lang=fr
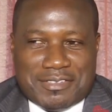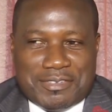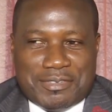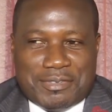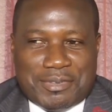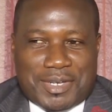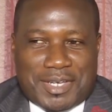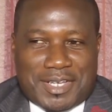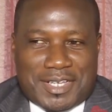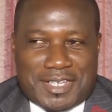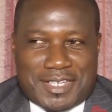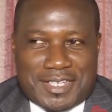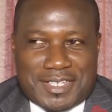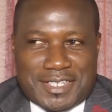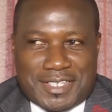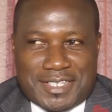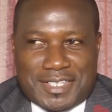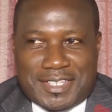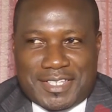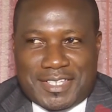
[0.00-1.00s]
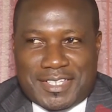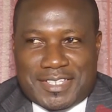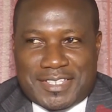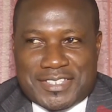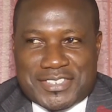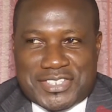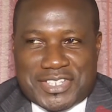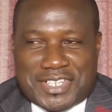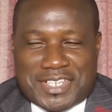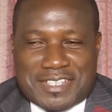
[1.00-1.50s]
doit,
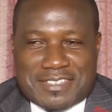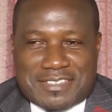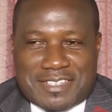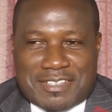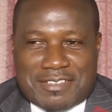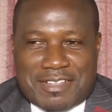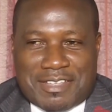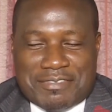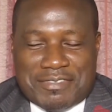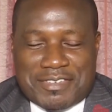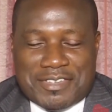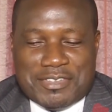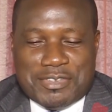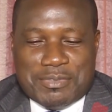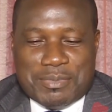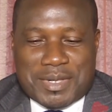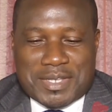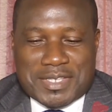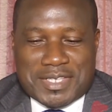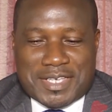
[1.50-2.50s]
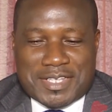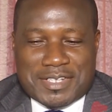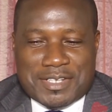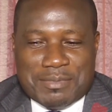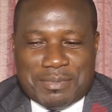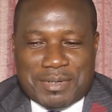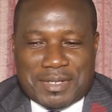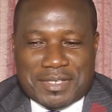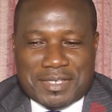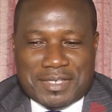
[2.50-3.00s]
gérer ses affaires de manière
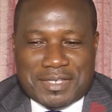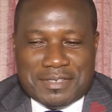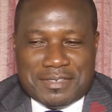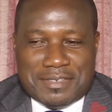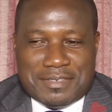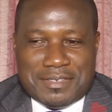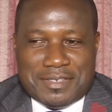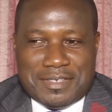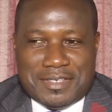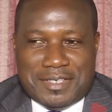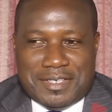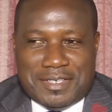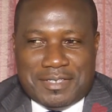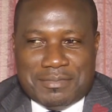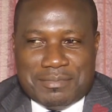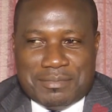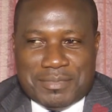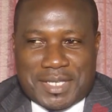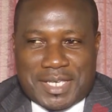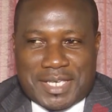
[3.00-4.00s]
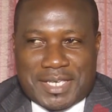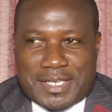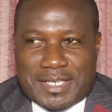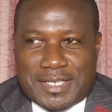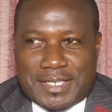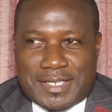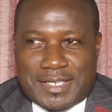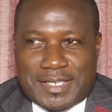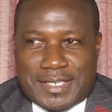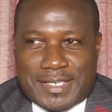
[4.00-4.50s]
indépendante,
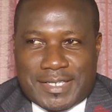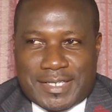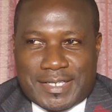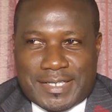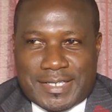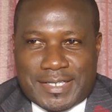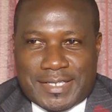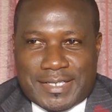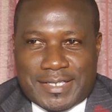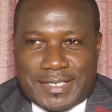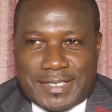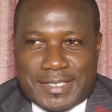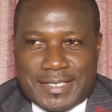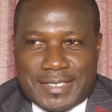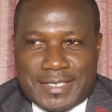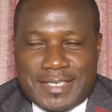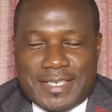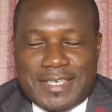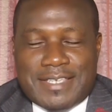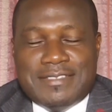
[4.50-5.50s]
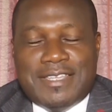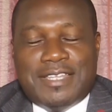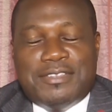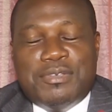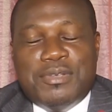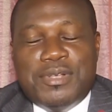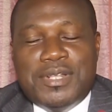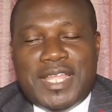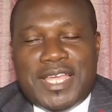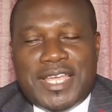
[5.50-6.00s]
mais
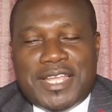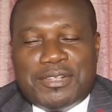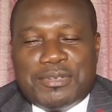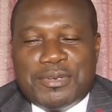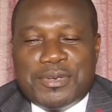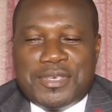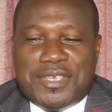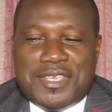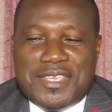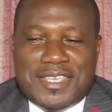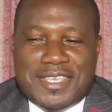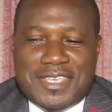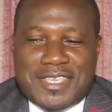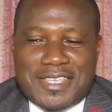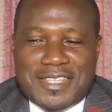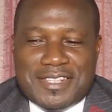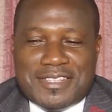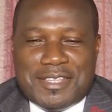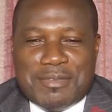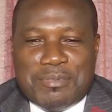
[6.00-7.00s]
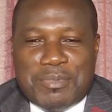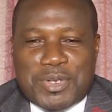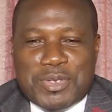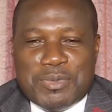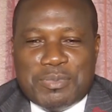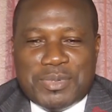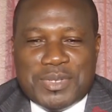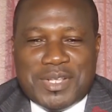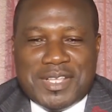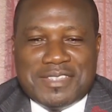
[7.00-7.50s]
c'est une lettre qui, moi
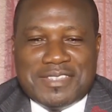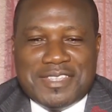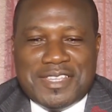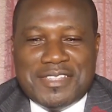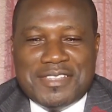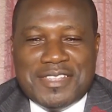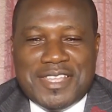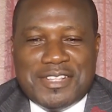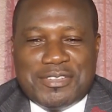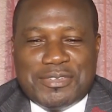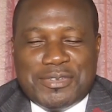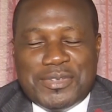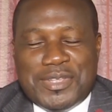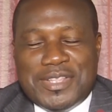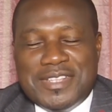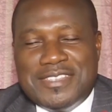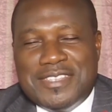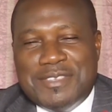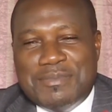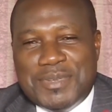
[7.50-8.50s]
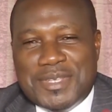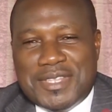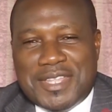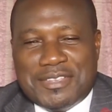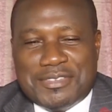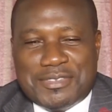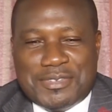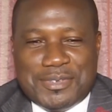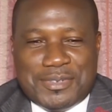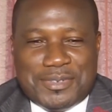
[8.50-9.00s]
je peux c'est une lettre
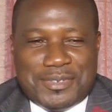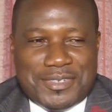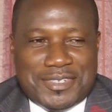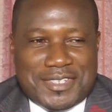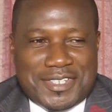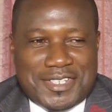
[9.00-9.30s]
d'intimidation